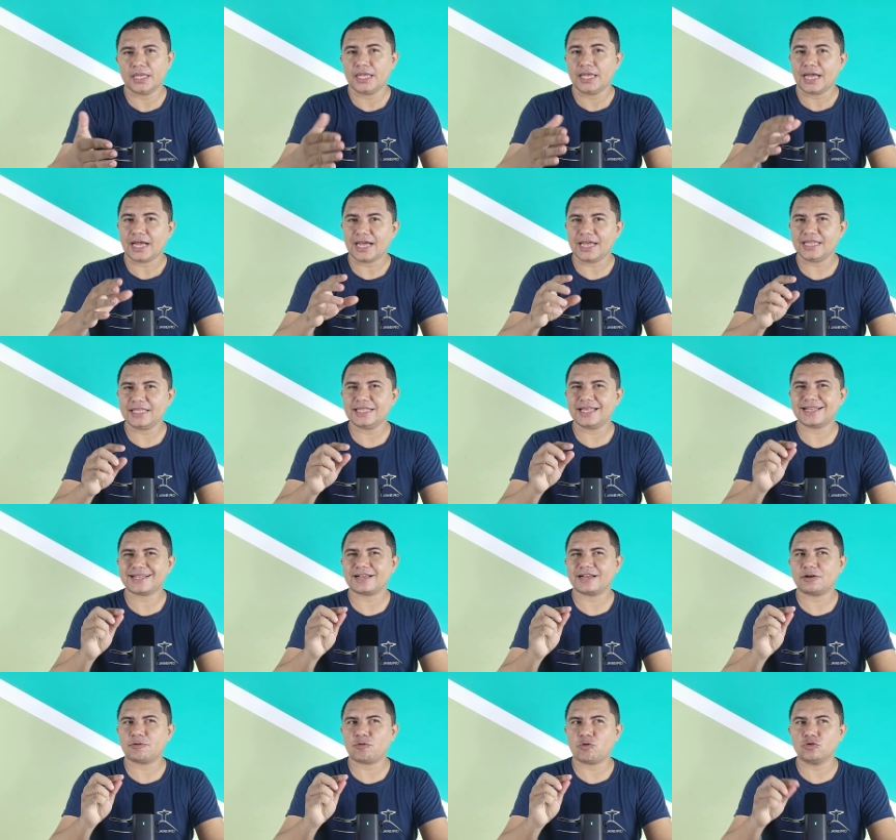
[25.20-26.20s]
ainda
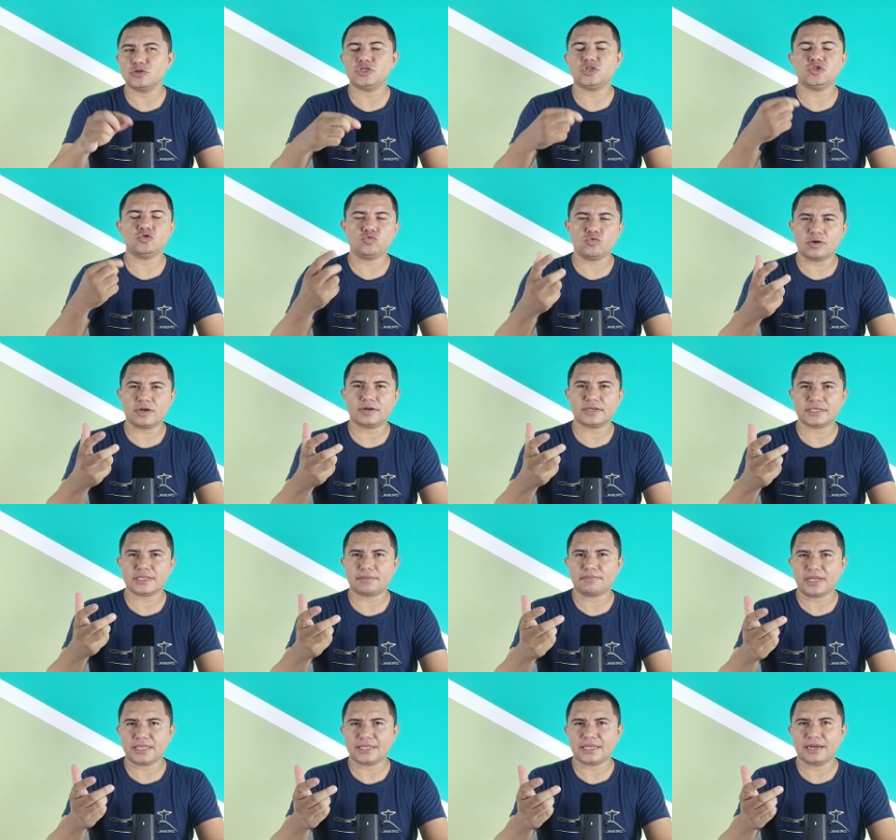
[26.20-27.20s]
continua com
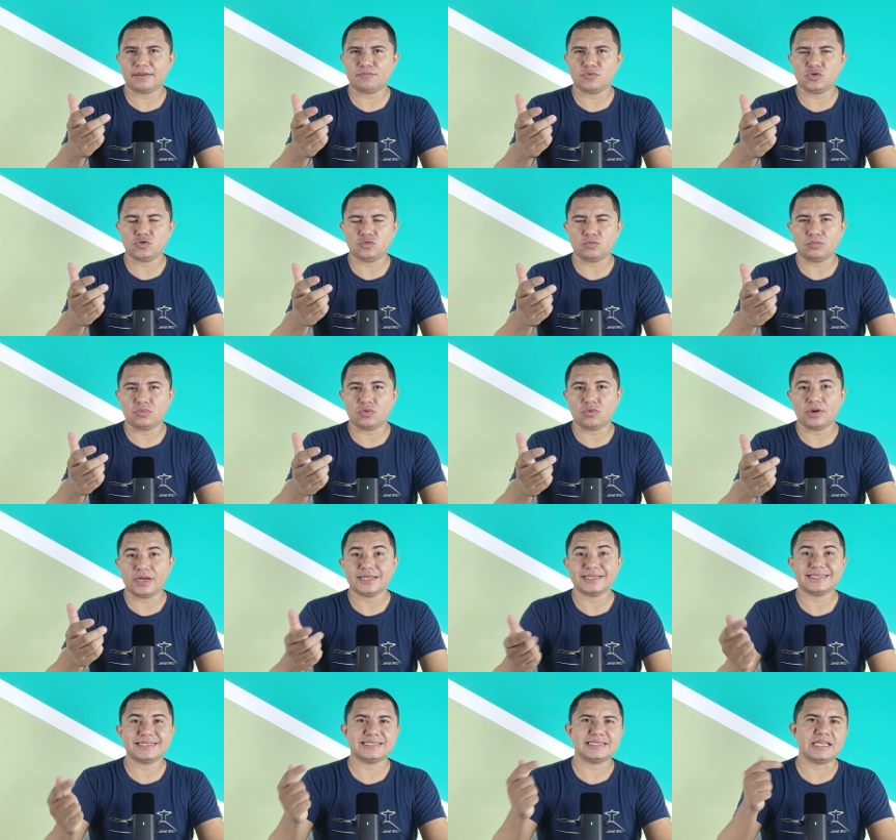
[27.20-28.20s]
essa bateria muito
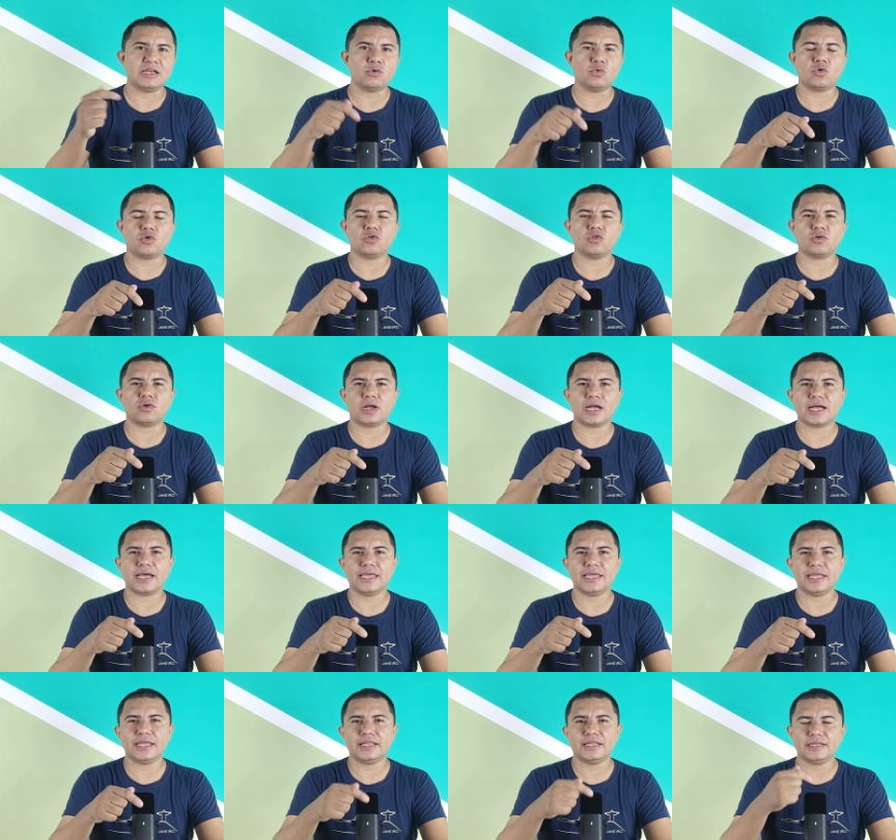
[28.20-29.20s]
boa se eu
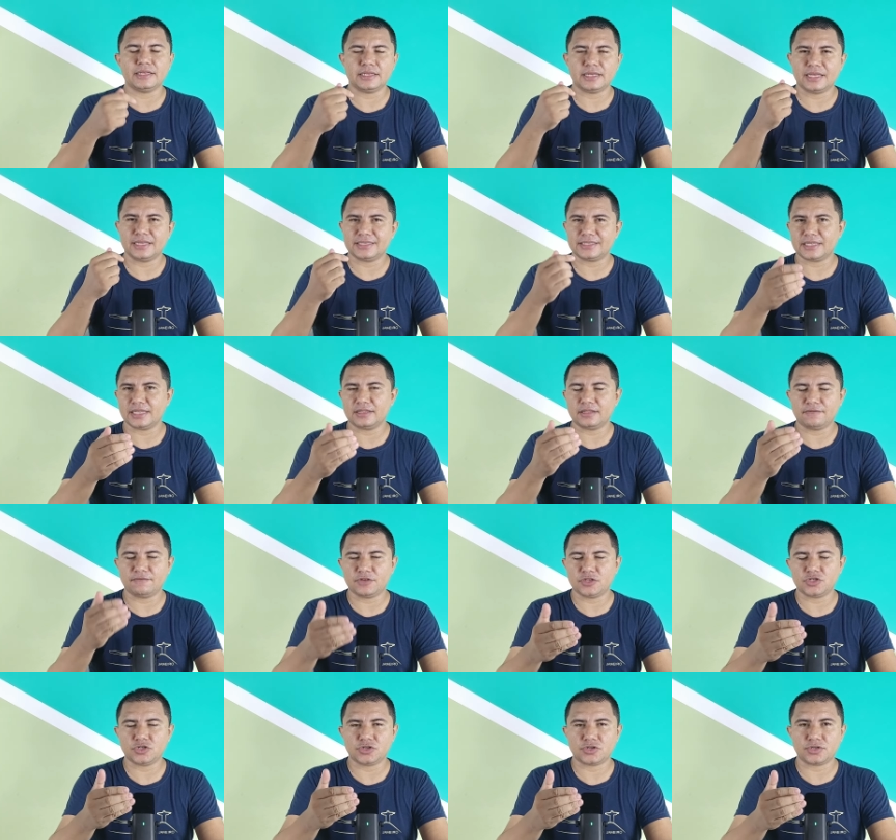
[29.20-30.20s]
colocar ele em
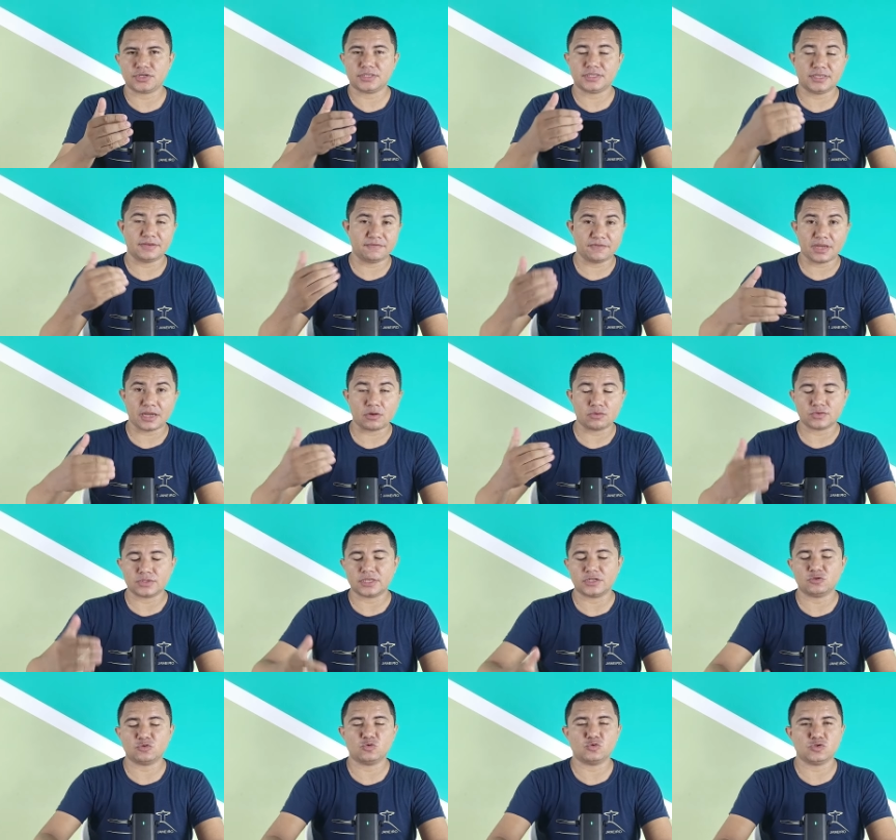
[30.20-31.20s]
120 Hz e ficar
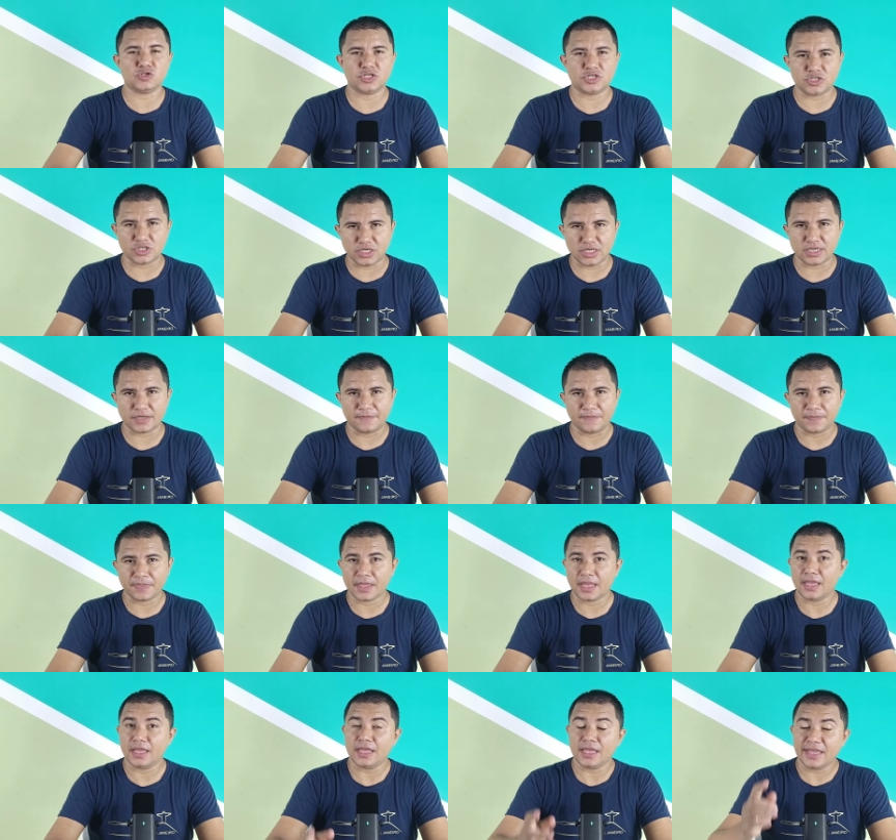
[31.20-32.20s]
usando no dia a dia?
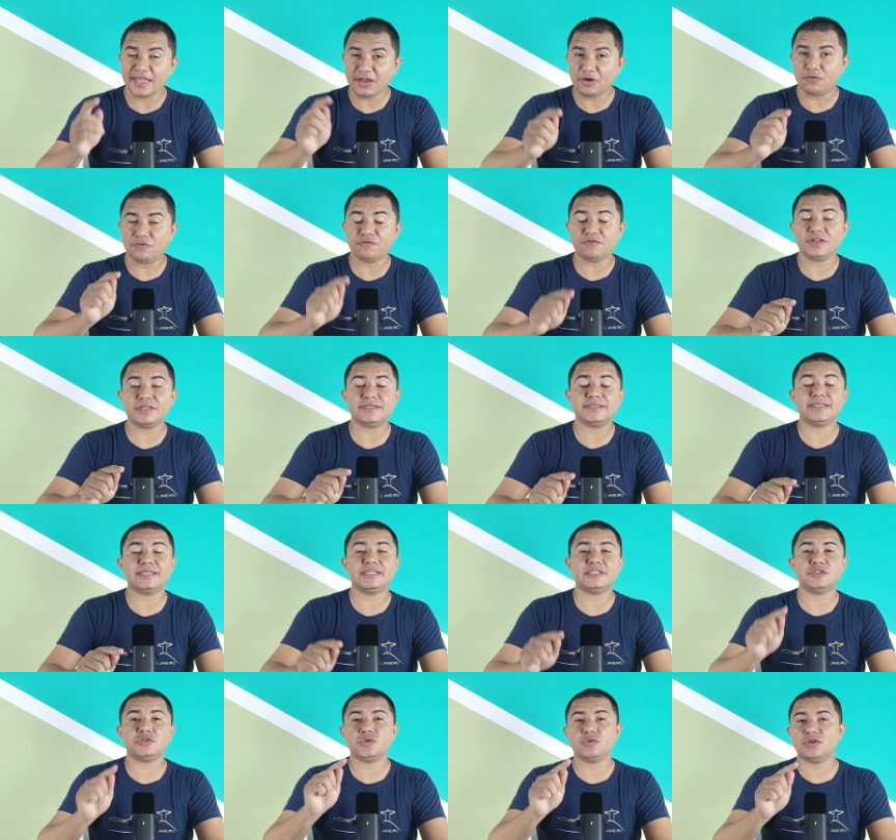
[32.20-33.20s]
Eu fiz
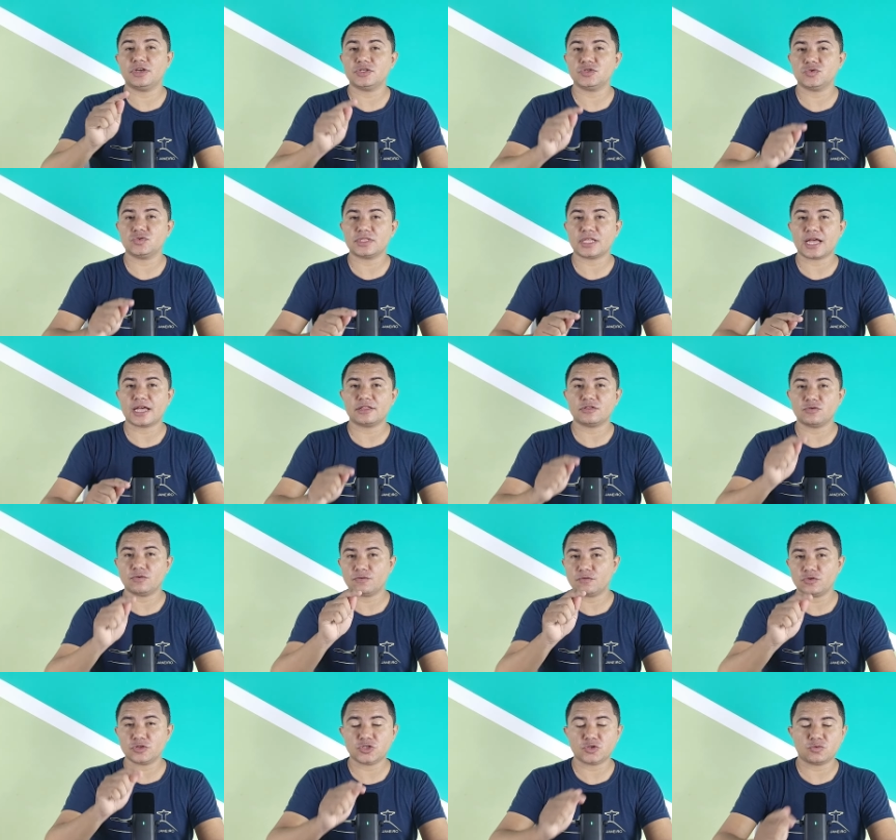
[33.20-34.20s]
isso e o resultado eu
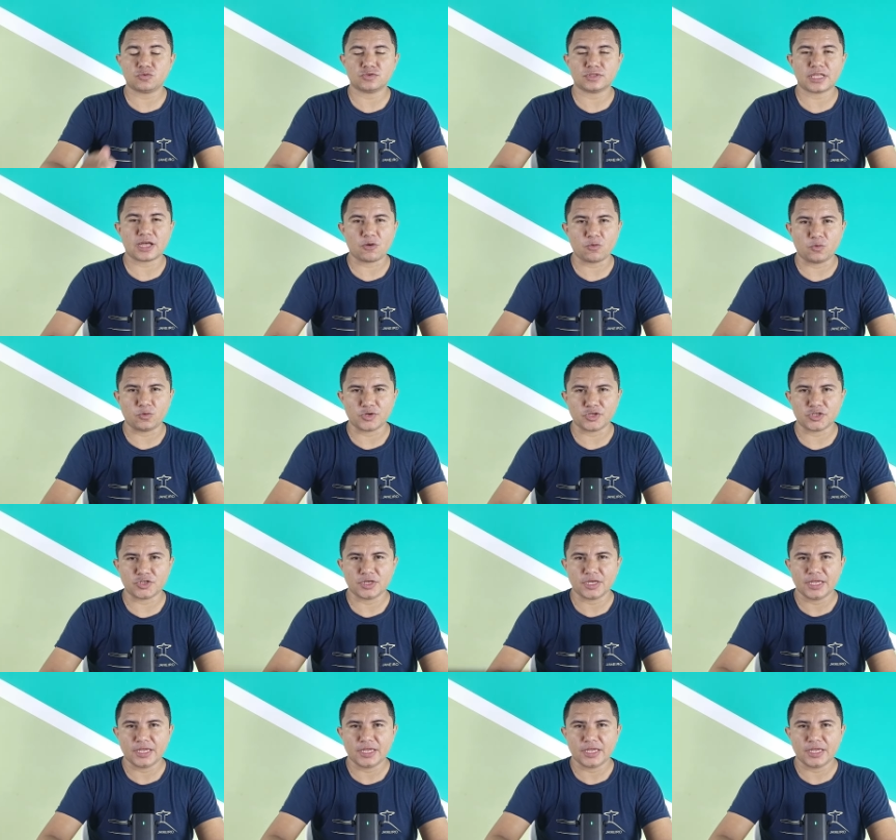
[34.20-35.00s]
vou te contar hoje.